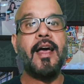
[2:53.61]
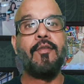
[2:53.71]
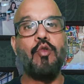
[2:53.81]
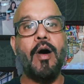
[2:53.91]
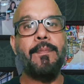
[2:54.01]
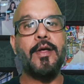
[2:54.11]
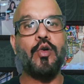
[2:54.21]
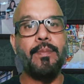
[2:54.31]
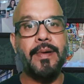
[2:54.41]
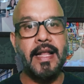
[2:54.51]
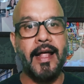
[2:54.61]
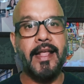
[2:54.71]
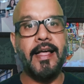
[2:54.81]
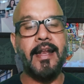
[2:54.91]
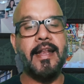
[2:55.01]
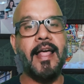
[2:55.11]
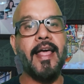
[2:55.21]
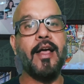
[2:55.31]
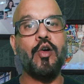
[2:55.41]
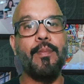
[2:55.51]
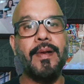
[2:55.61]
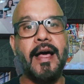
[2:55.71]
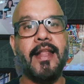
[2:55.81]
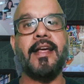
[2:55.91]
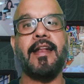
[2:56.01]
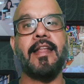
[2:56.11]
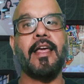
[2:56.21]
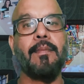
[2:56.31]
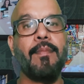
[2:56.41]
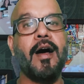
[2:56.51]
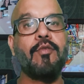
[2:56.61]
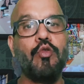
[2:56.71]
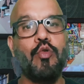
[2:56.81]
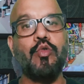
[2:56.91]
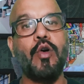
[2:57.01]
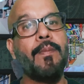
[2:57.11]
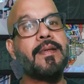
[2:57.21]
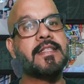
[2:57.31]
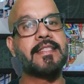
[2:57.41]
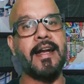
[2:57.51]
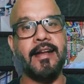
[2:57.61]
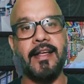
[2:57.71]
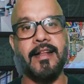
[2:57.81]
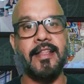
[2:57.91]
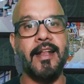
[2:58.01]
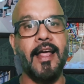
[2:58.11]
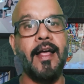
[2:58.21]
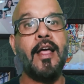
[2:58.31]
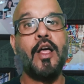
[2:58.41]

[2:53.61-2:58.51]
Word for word: वो अपने कॉम्पिलारे करना है कॉम्पिलारे करने के बाद वो उनको अपने सेंड कर देना है